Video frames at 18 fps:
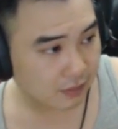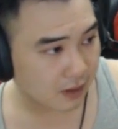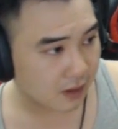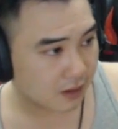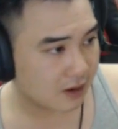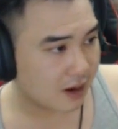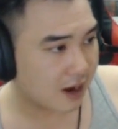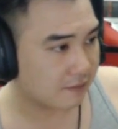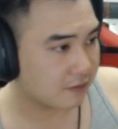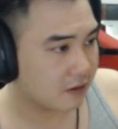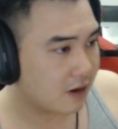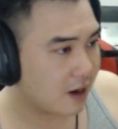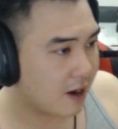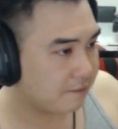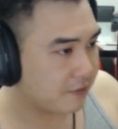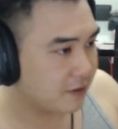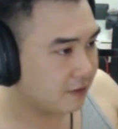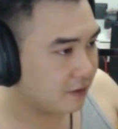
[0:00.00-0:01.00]
Hợp cứ
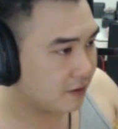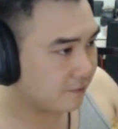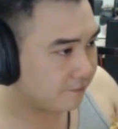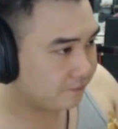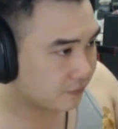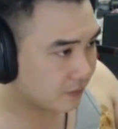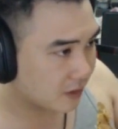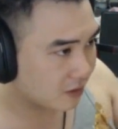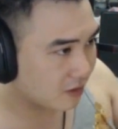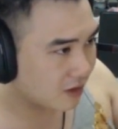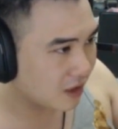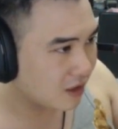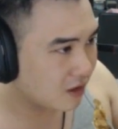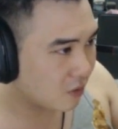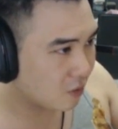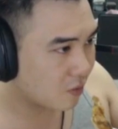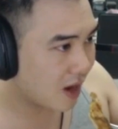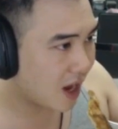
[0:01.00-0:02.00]
hợp là được. Đừng có nghĩ
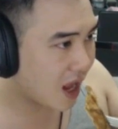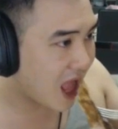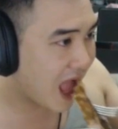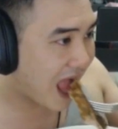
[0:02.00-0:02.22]
nhiều quá.